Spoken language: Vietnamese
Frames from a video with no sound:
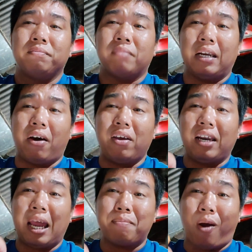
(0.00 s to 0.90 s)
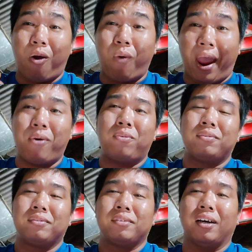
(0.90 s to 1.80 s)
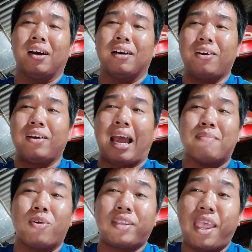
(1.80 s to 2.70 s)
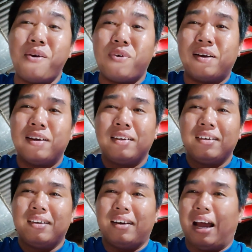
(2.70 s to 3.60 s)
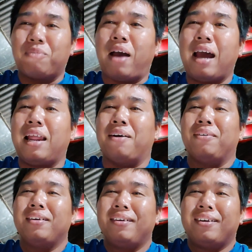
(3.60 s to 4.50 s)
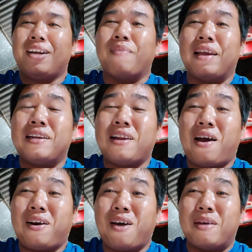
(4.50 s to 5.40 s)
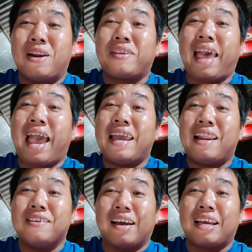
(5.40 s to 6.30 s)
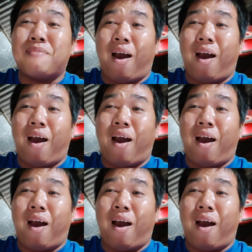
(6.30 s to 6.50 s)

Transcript: mình nói với anh em mỏ quẹo thường thường nó gà mỏ chiếu á là không phải đâu nó bị nó nó bị nổ cháy á, nó giật cái